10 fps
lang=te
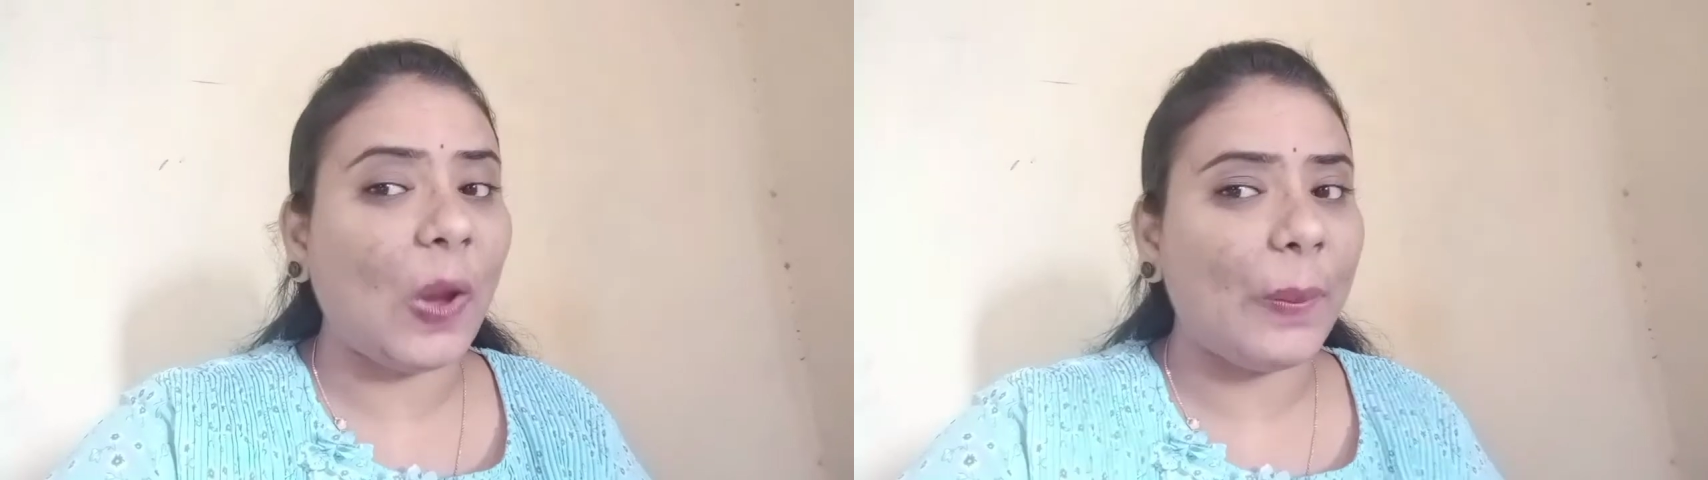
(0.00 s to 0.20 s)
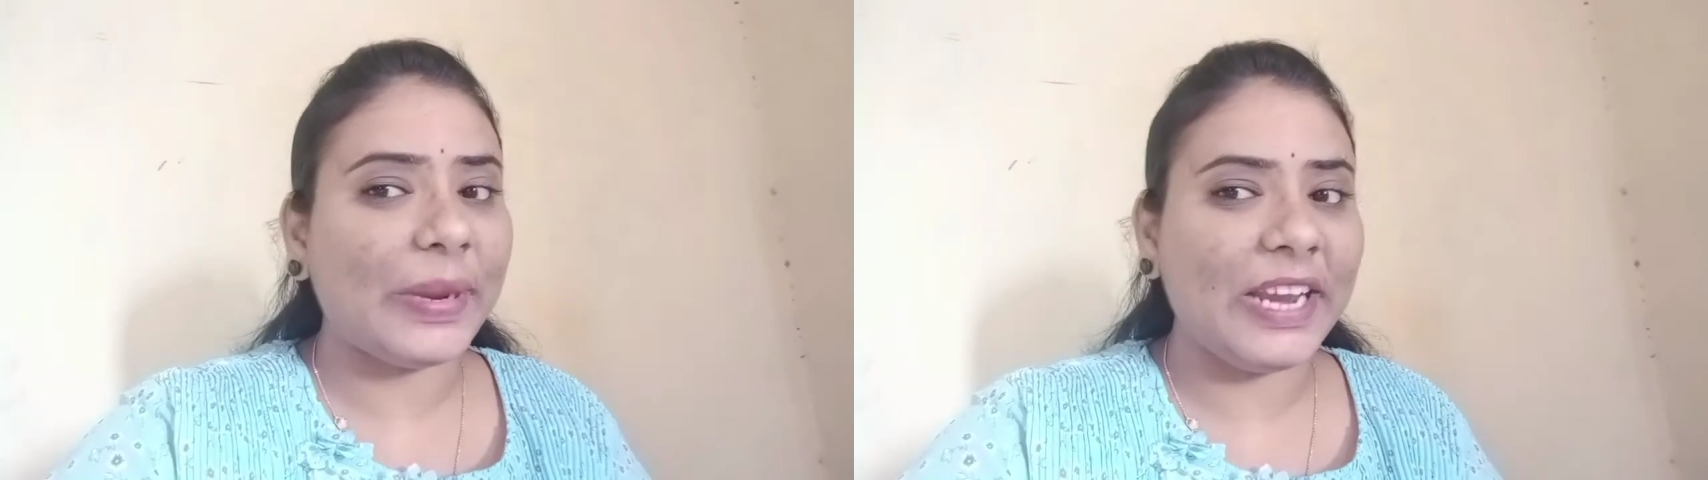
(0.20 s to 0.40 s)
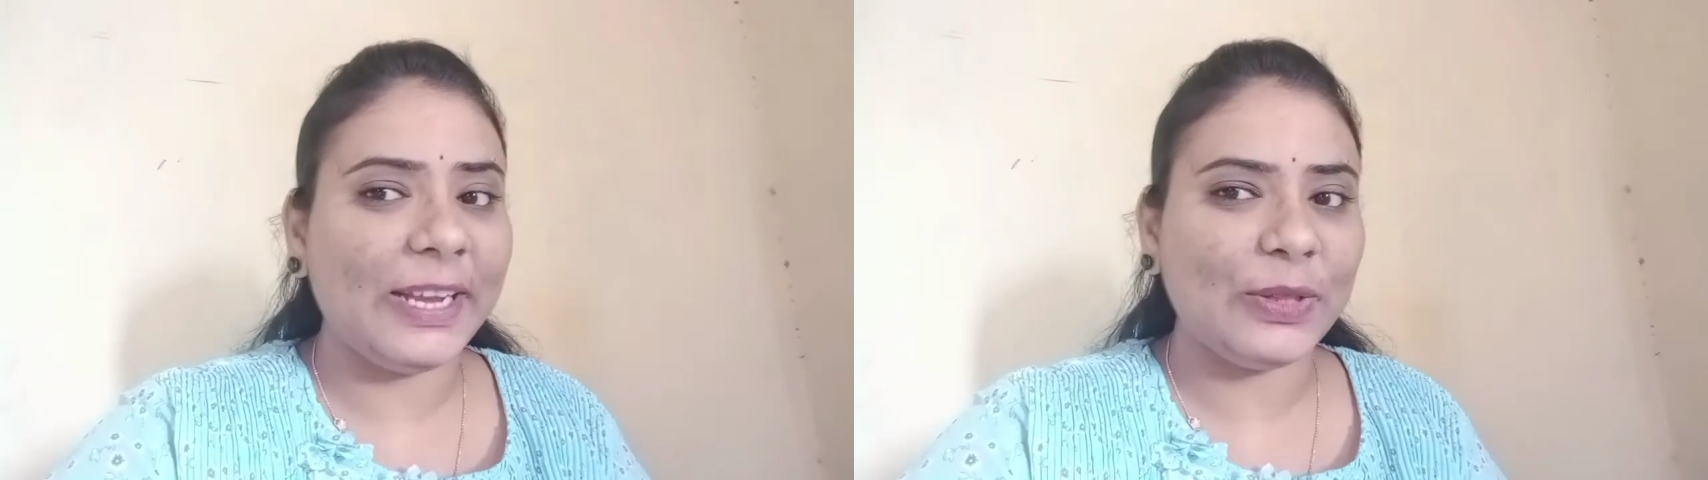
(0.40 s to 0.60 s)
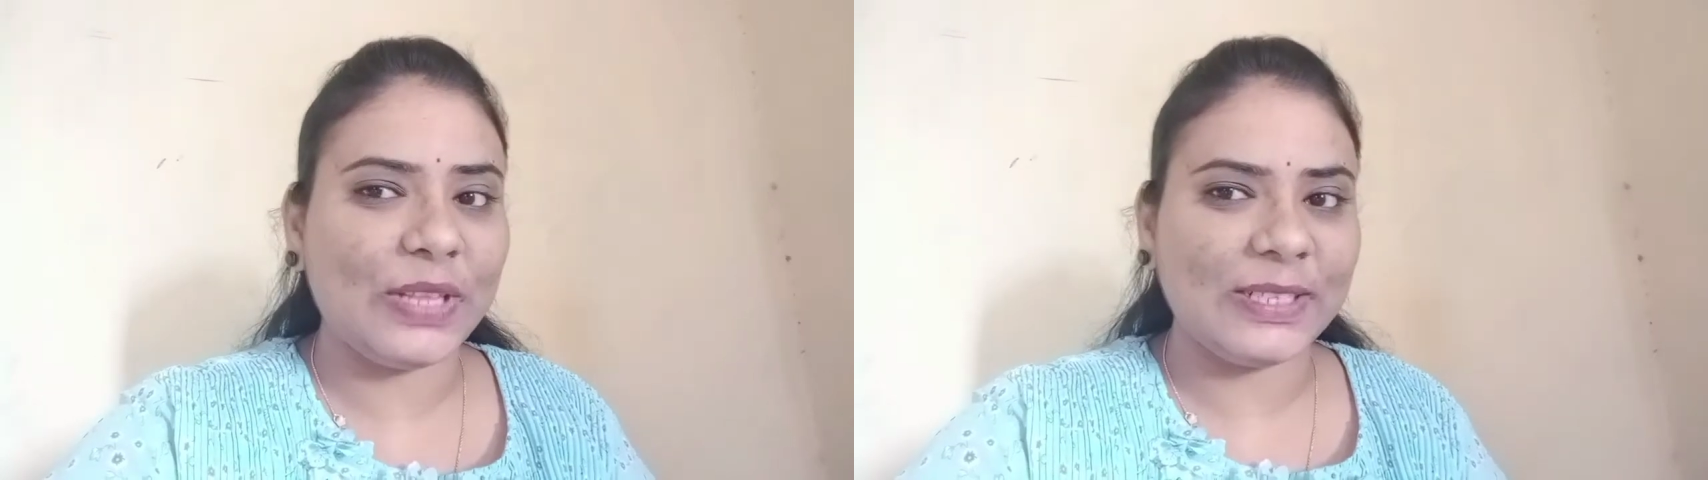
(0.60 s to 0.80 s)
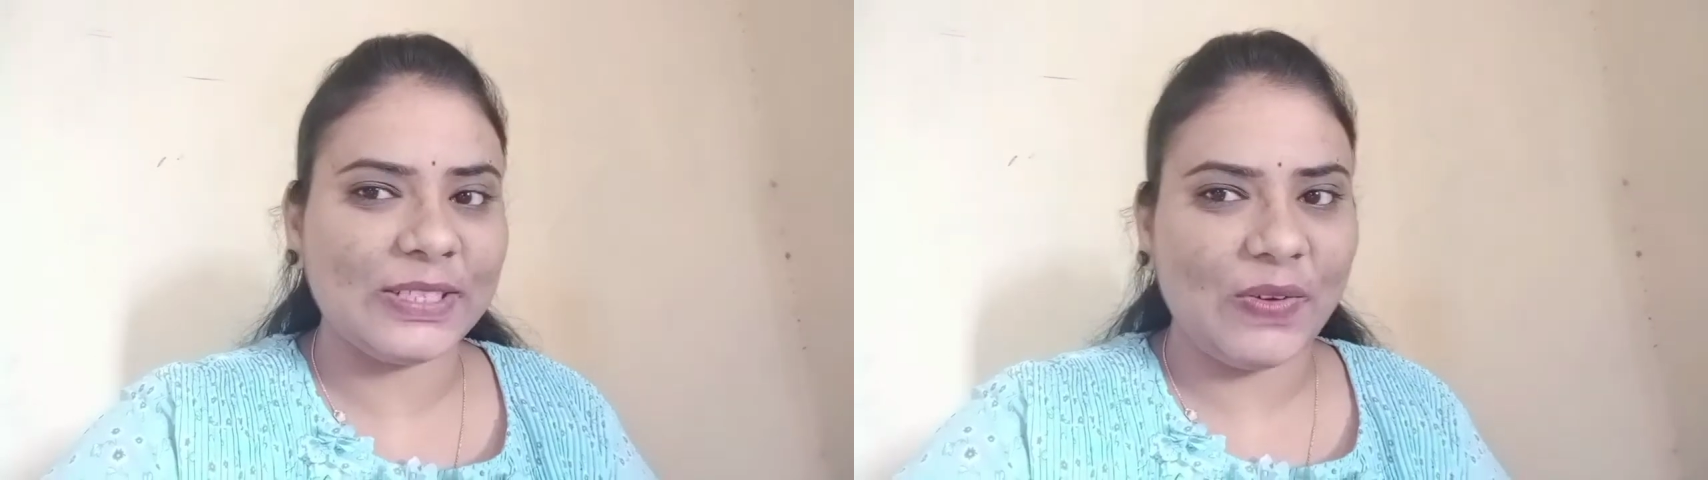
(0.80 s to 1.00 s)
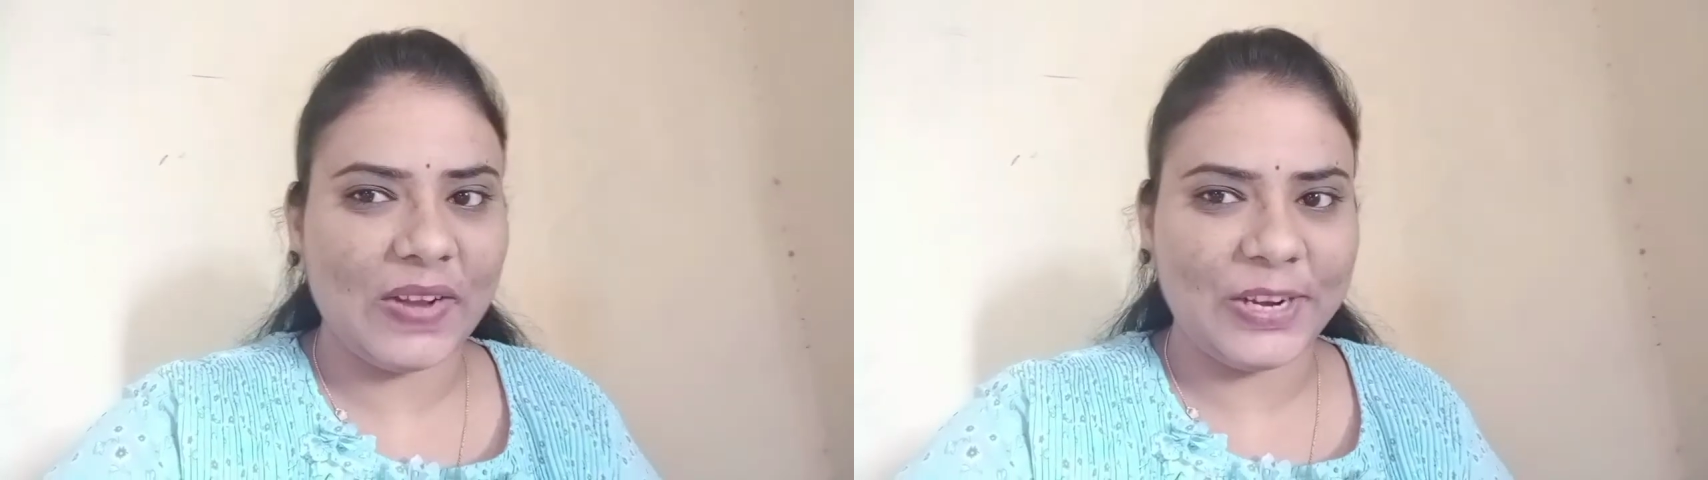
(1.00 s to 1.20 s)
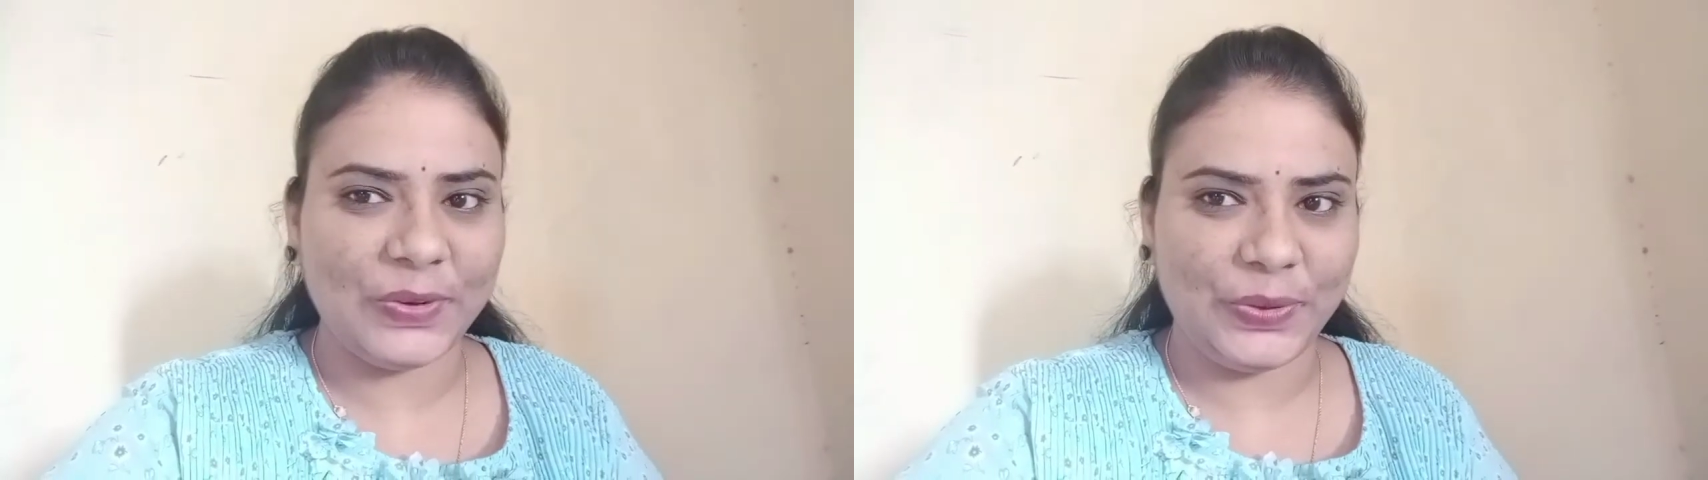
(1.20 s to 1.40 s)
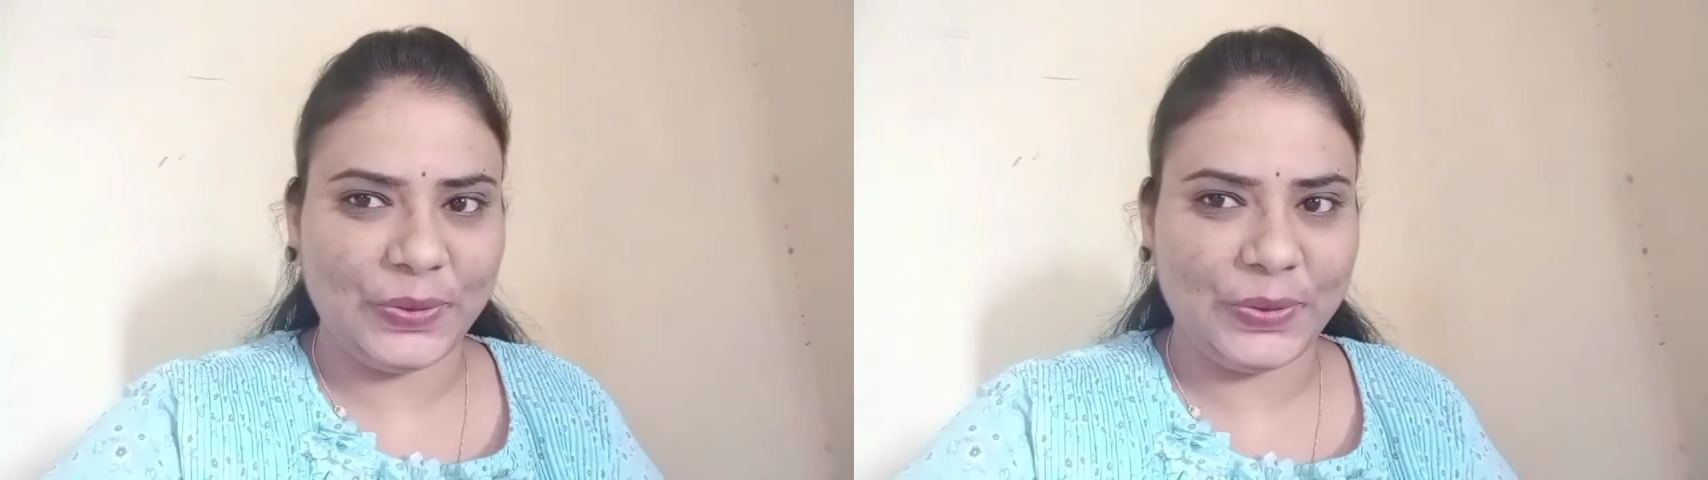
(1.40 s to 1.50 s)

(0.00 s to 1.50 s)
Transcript: టాపిక్ ఏంటో తెలుసుకోవాలని